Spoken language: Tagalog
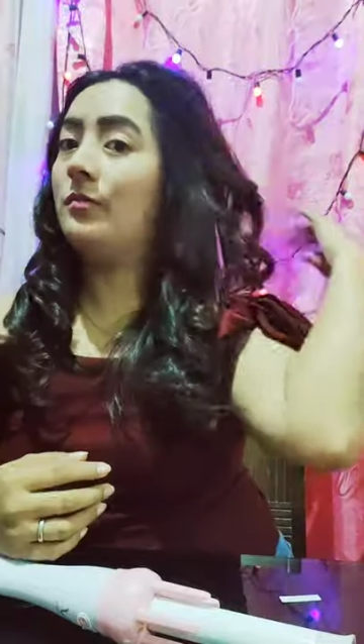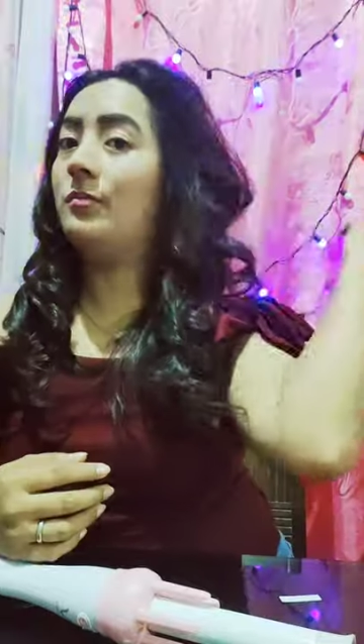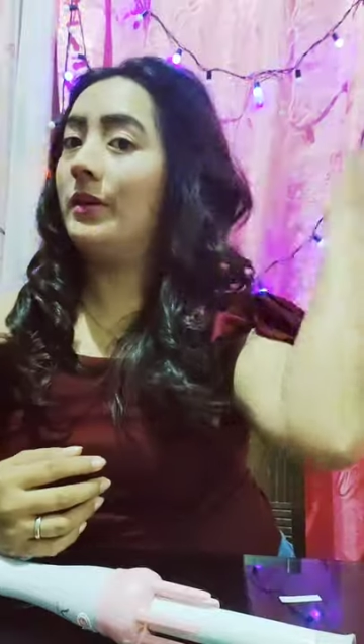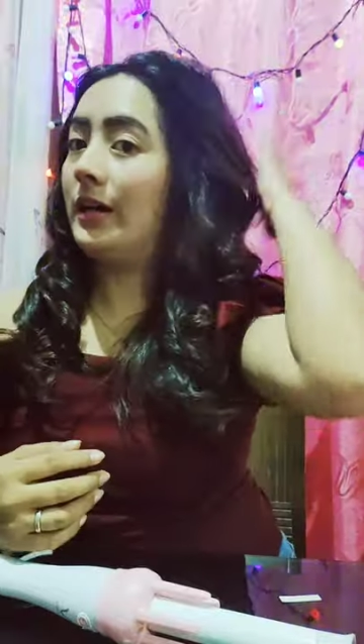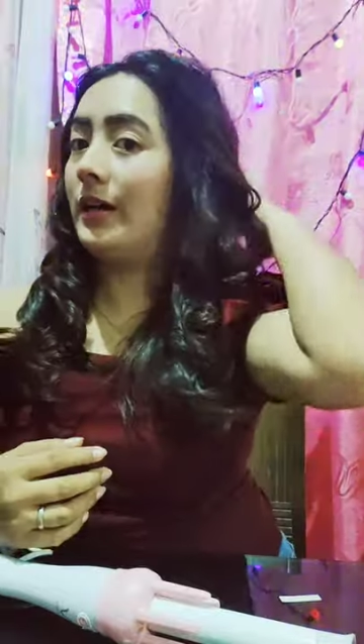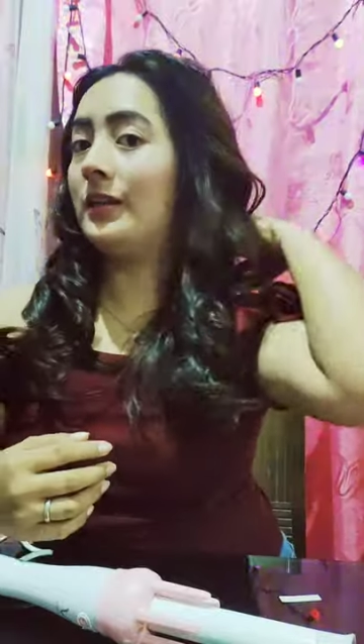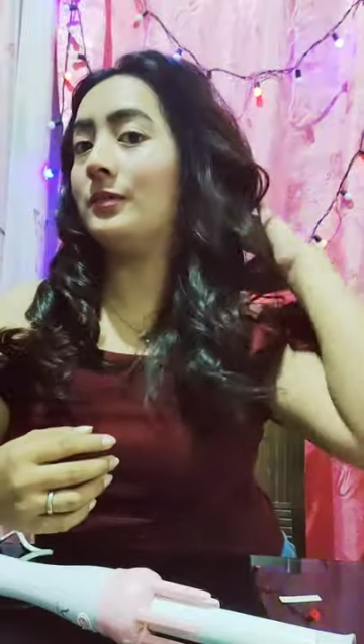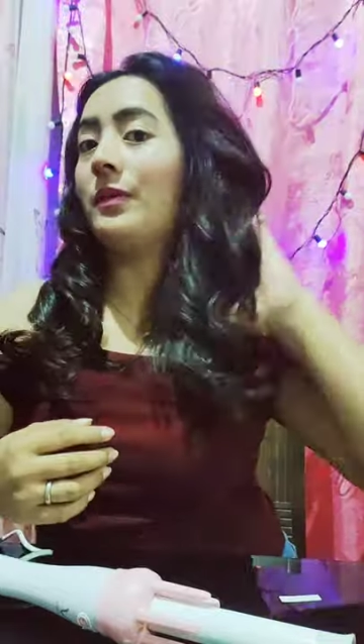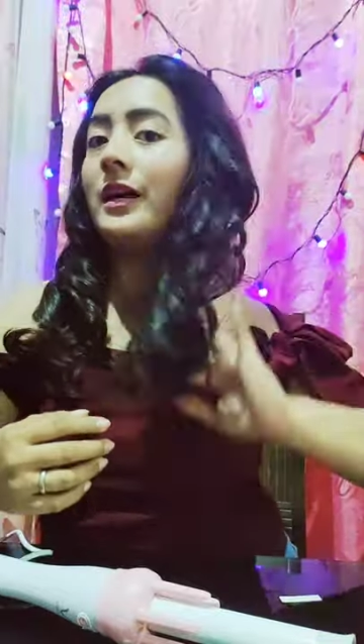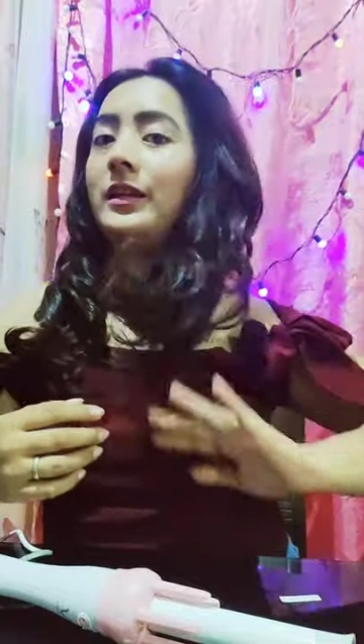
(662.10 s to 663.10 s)
Mas
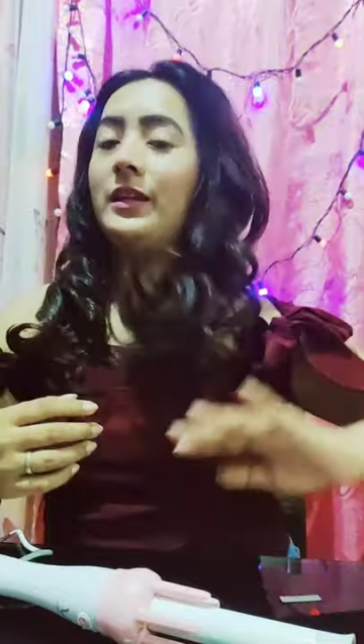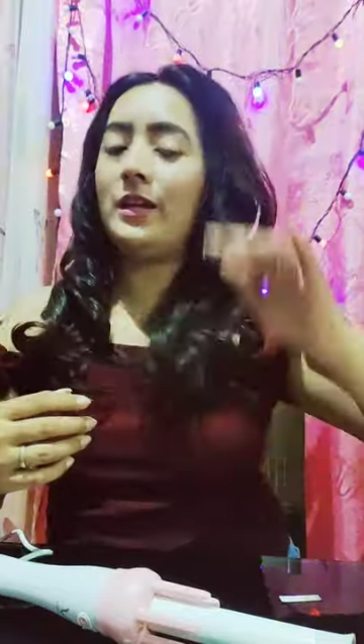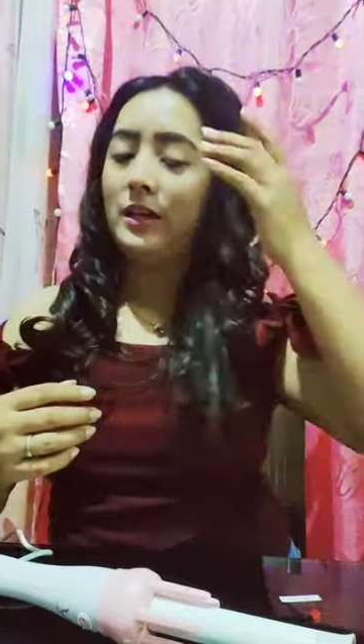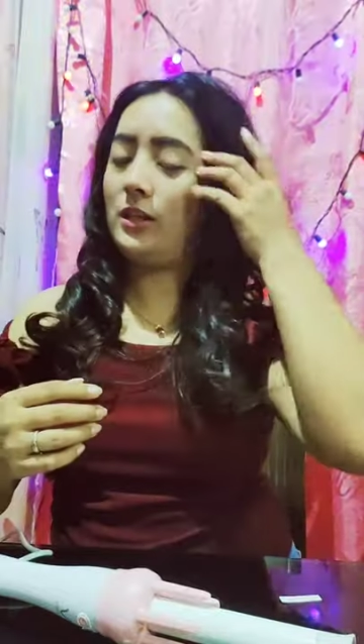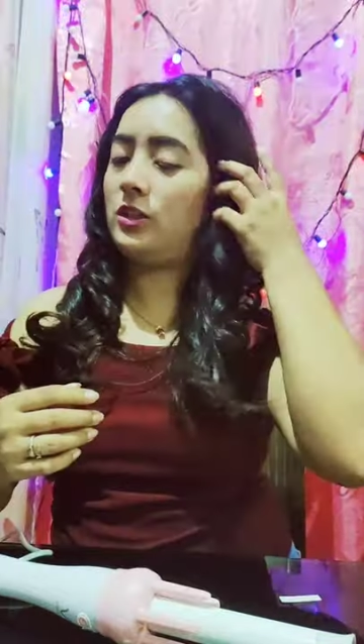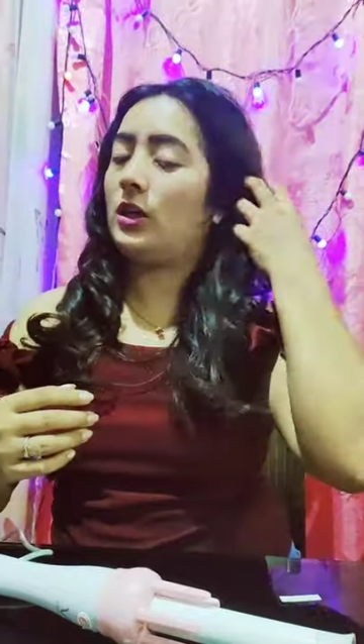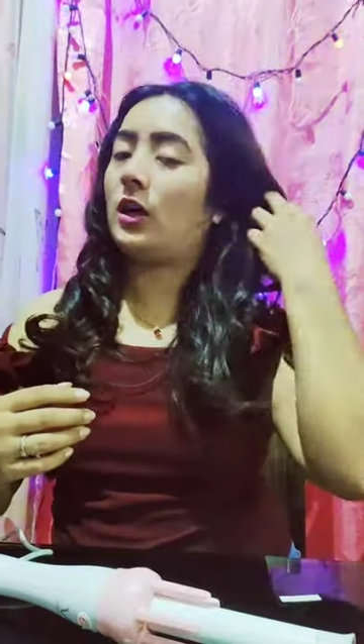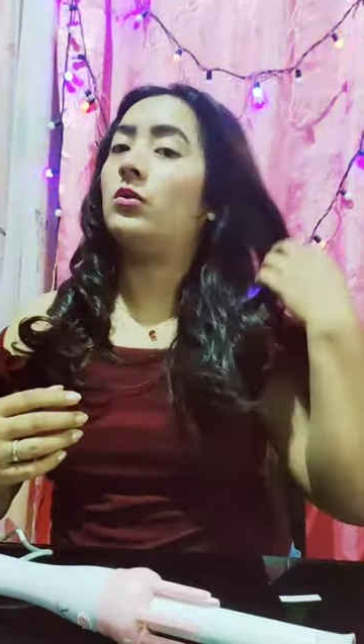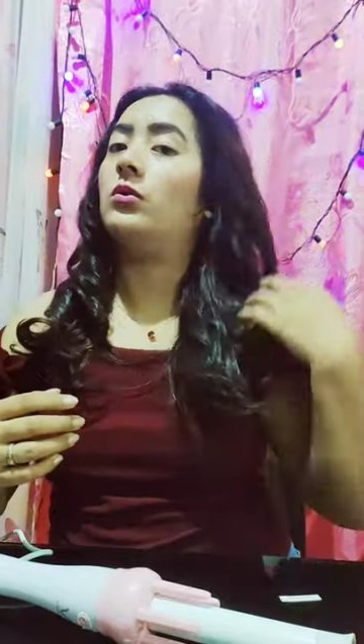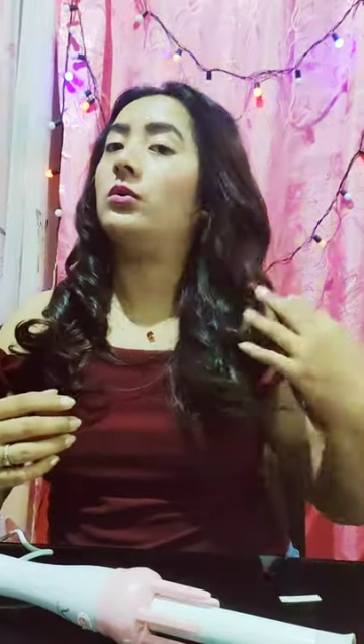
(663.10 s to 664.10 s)
maganda na rin siya
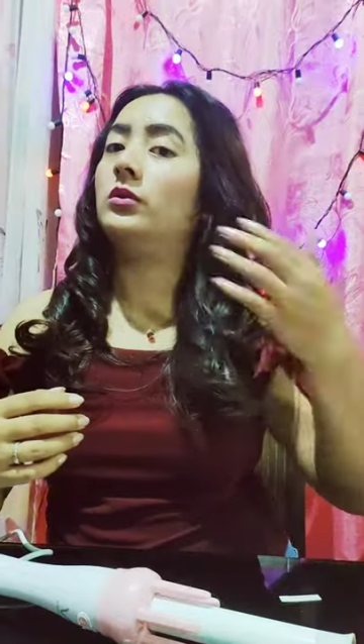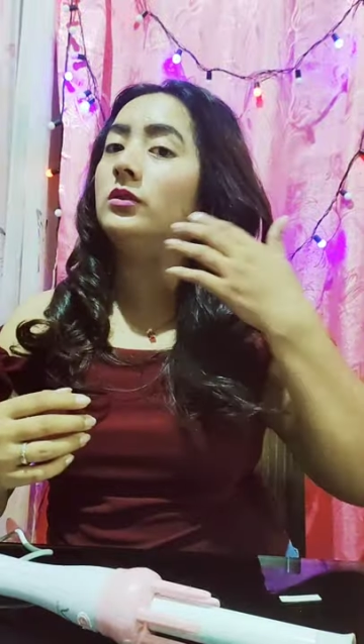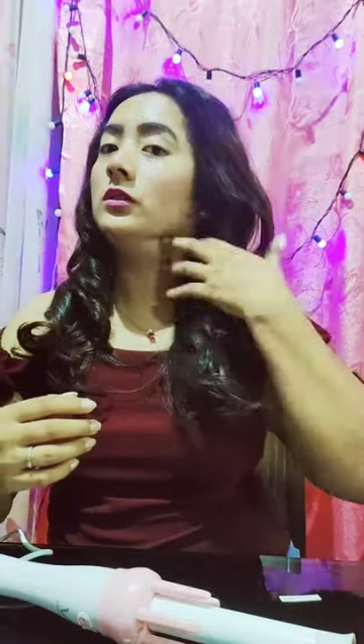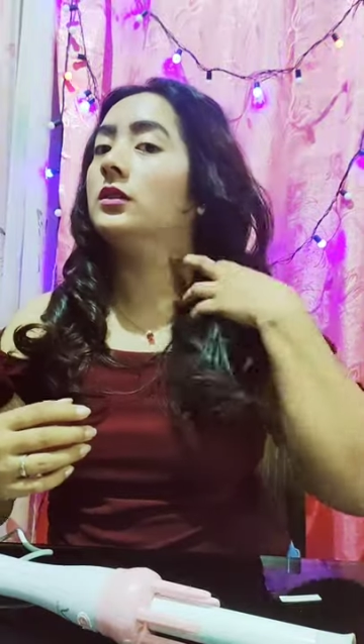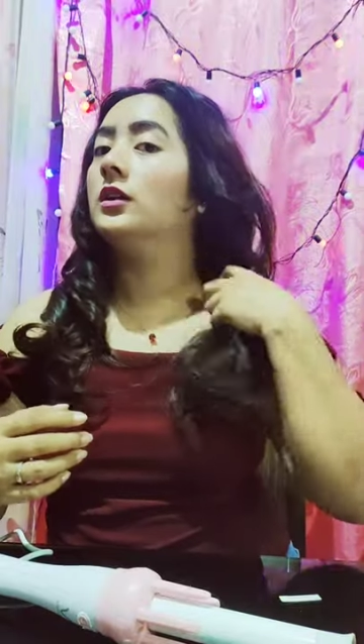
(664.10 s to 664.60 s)
kung